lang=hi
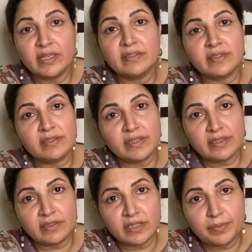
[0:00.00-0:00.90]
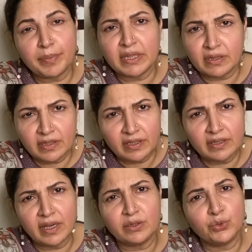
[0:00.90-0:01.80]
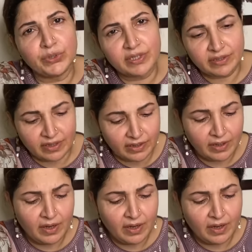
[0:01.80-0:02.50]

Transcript: कंसिस्टेंसी पतली या थोड़ी सी